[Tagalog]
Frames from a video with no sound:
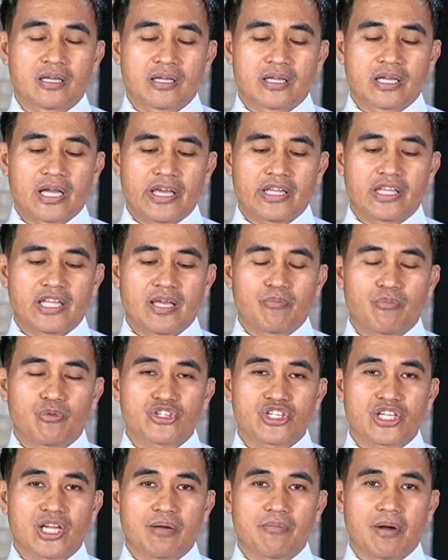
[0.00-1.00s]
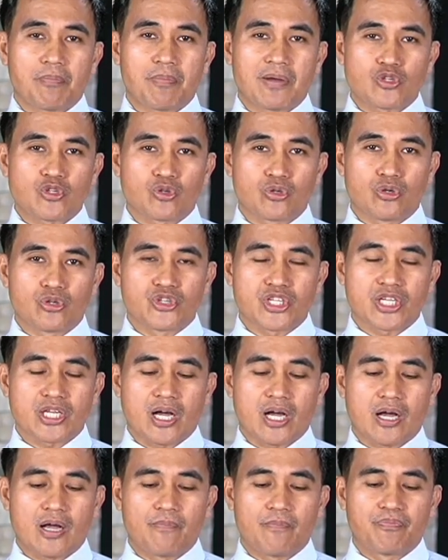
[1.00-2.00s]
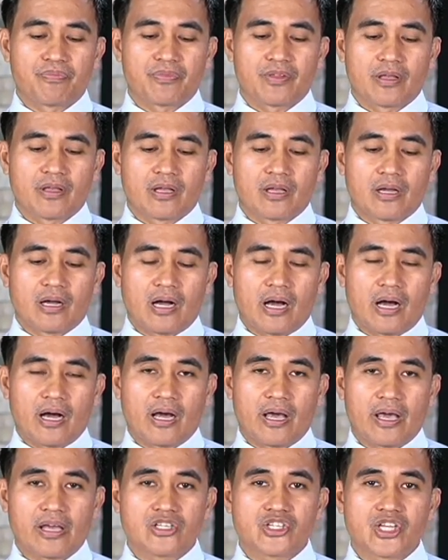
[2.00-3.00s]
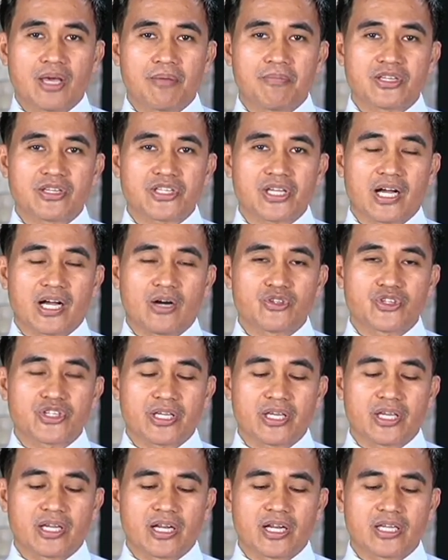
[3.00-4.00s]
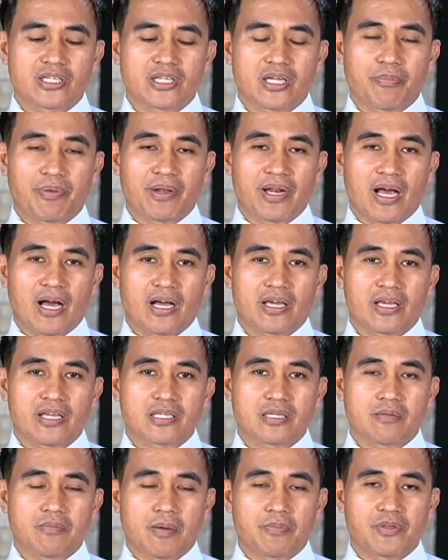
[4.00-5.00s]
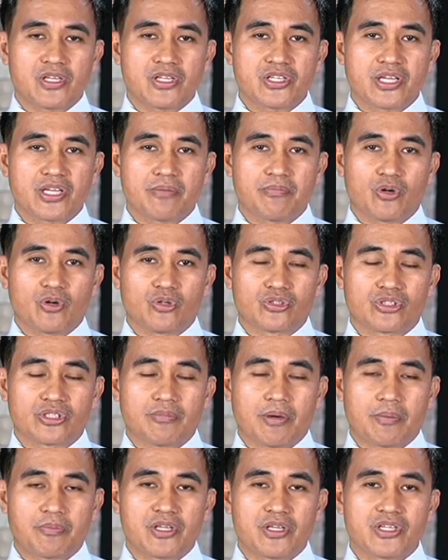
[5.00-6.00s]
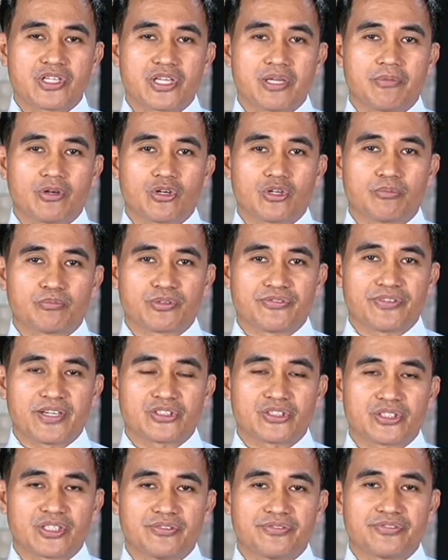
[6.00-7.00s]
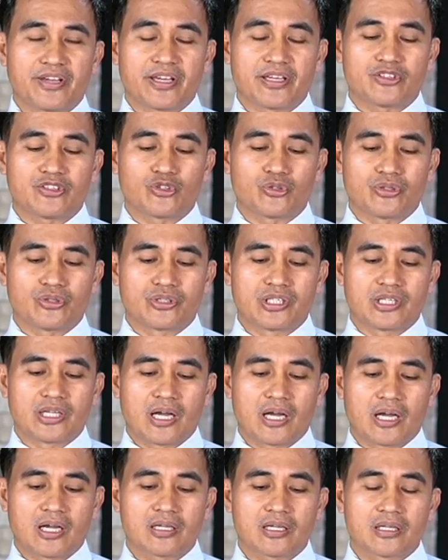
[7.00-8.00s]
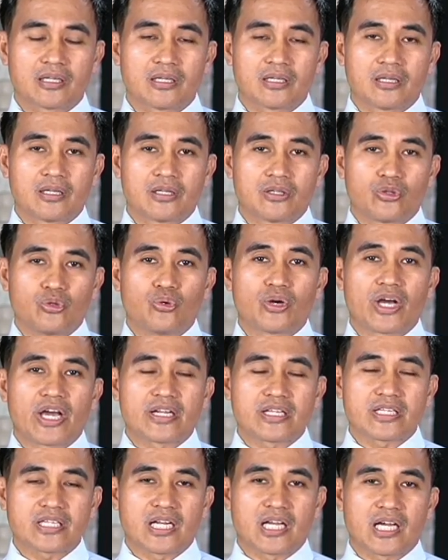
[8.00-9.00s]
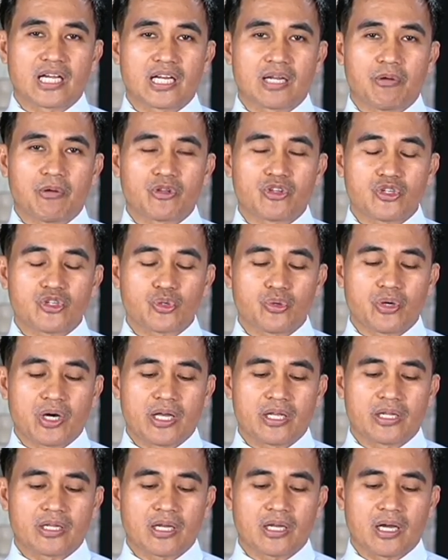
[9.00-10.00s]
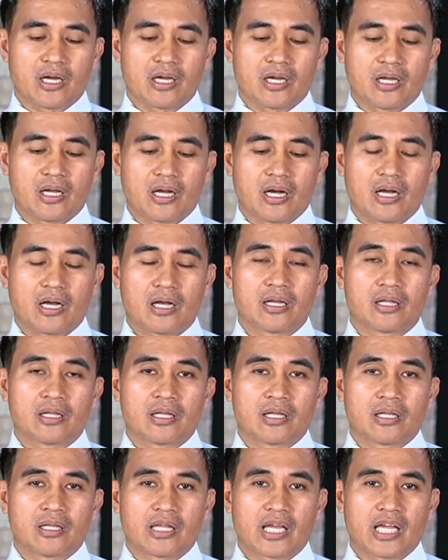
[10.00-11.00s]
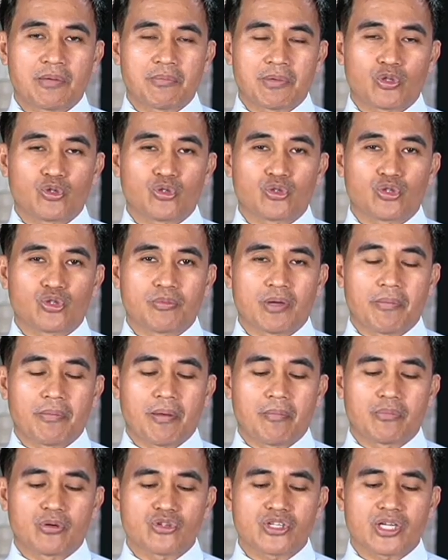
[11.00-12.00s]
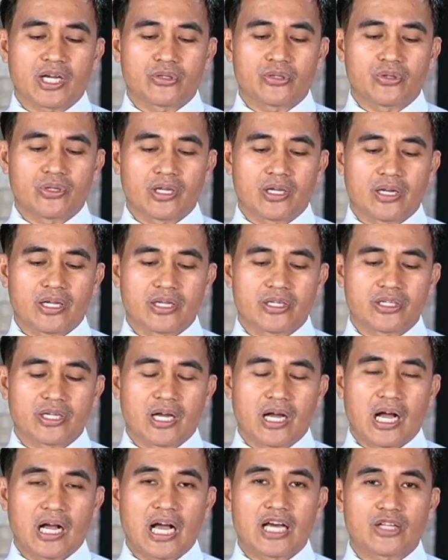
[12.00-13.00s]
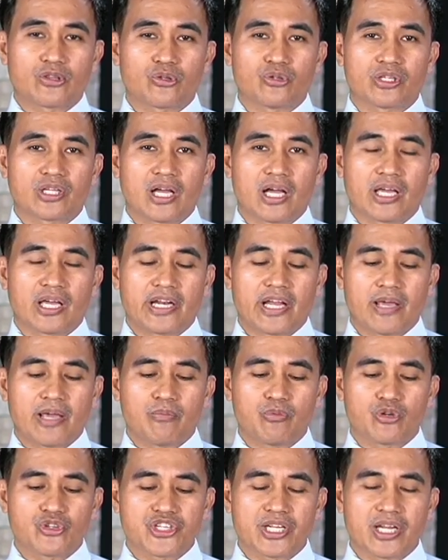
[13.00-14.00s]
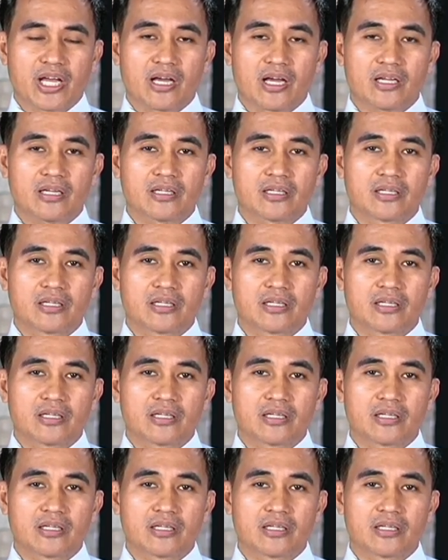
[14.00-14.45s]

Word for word: nga hindi mo siya mapasulod sa uh, ah, ACMS accounts ng iglesia pinaagi sa baptism o kung ano baptism o kung profession faith tungod nga dugay na sila nga nabautisuhan kag uh, ah, nangin matutom nga miyembro sa aton iglesia. Ang aton nga ginahimo sina